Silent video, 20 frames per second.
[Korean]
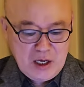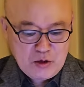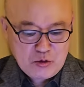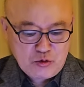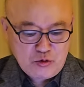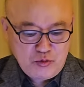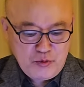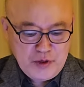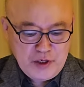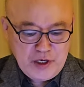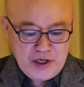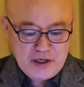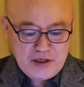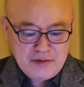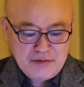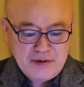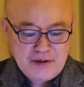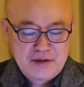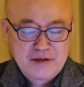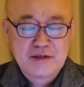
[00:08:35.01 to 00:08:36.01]

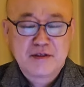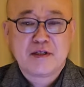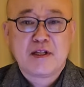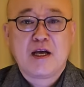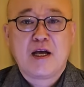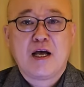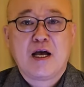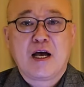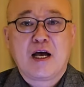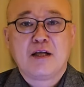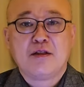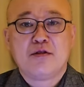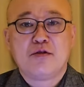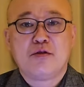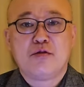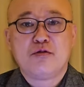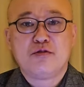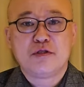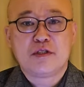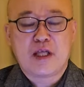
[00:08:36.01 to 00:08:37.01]
국민의힘은
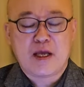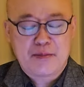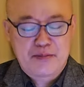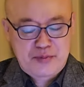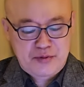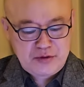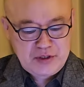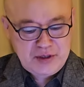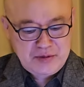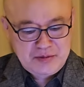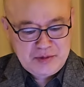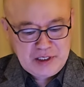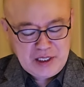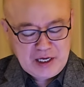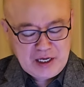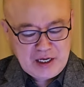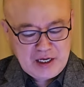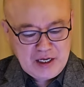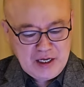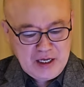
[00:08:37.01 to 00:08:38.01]
한동훈
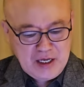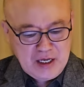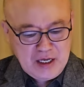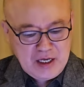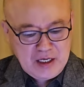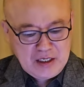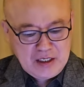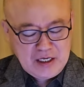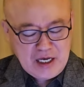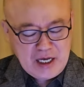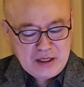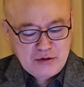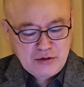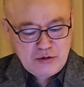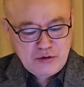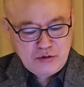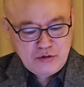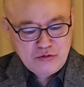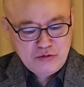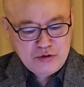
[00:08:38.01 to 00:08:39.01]
태풍입니다. 이
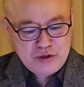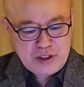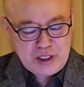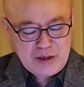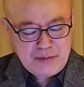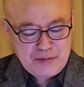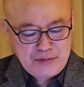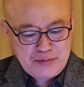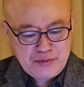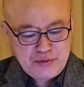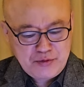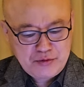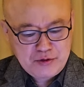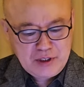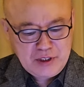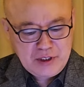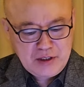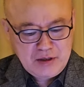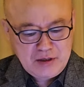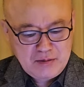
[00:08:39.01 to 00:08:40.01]
한동훈
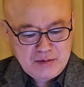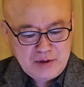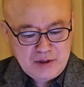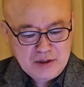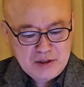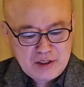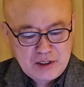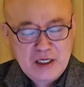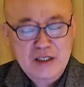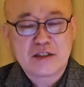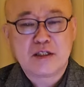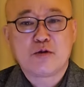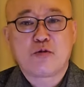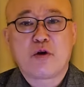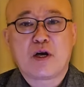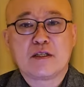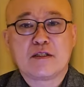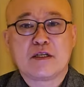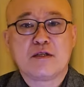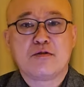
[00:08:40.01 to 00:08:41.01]
태풍이 뭐 여러 가지
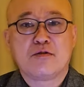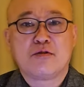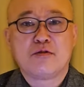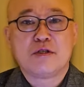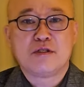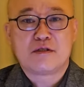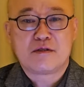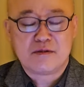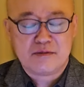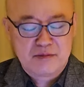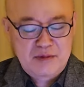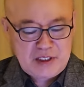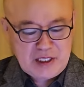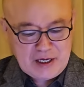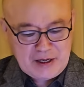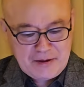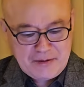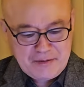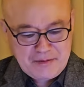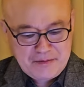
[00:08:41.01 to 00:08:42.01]
과제도
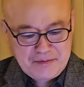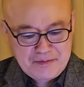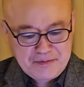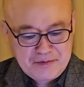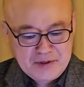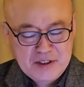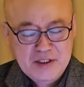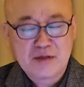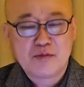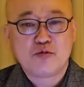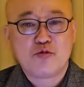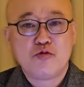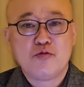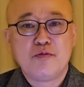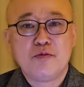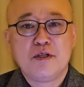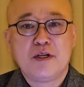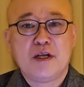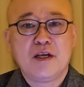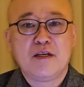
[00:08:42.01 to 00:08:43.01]
있습니다. 지금
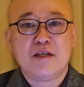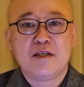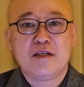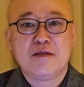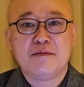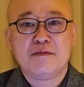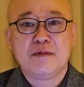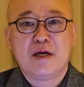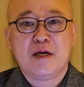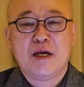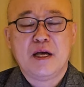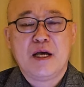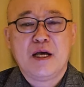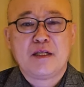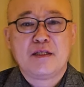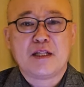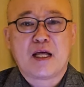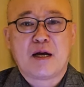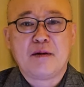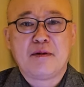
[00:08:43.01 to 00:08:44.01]
국민의힘
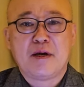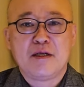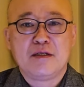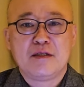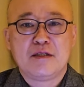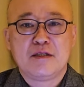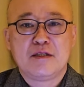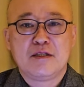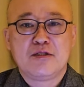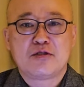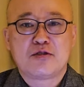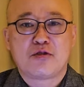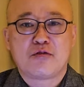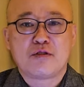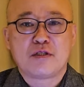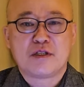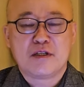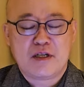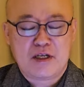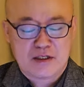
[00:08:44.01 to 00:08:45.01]
남아있는 이
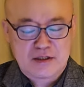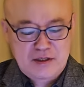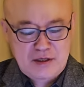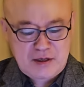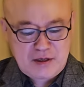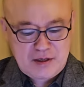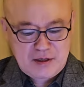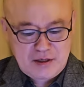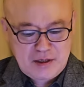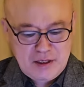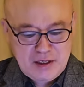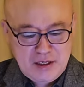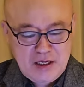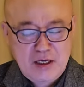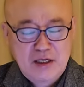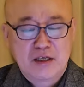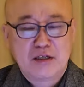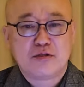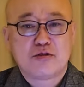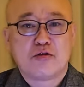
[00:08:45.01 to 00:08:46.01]
총선에서
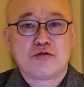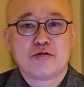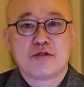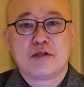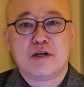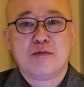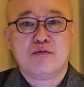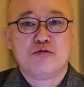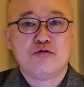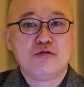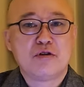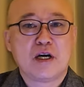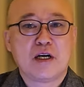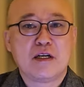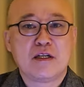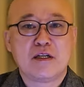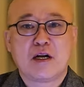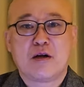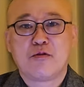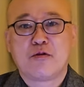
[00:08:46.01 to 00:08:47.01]
이 총선의
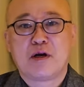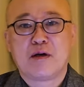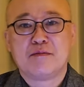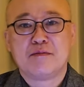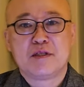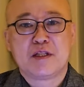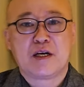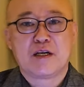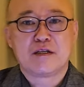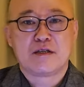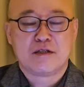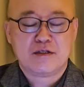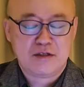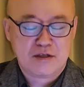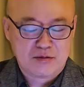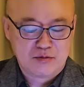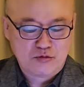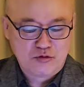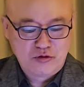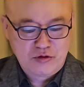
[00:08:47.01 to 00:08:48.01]
물갈이라고 합니다.
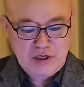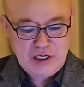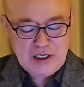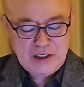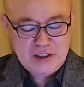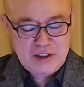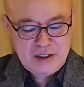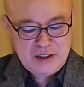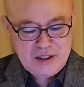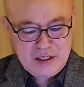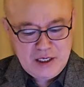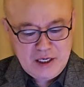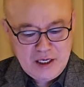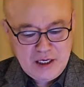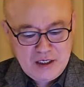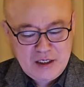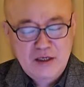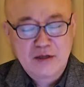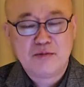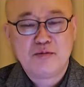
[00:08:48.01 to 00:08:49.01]
현역 물갈이
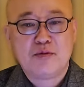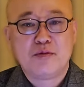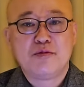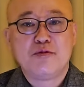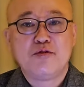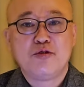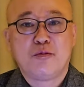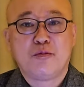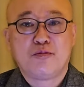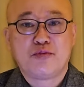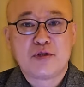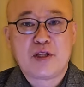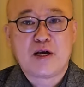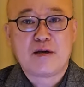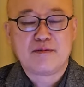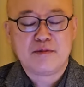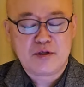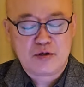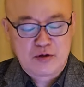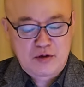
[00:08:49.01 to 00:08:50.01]
이런 부분도
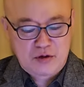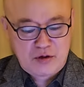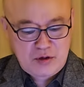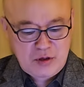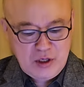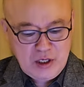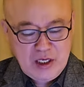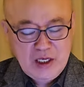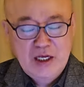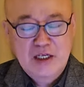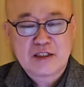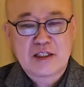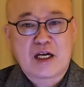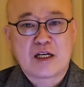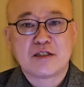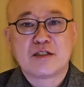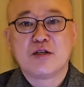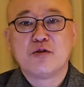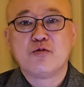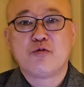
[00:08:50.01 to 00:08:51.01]
부담이고
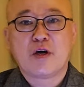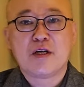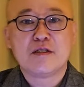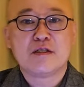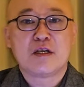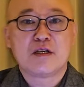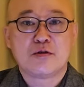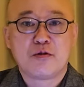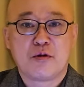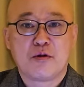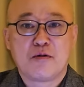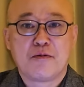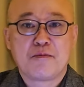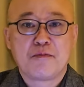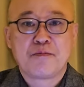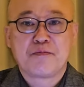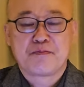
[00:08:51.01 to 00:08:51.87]
당정관계도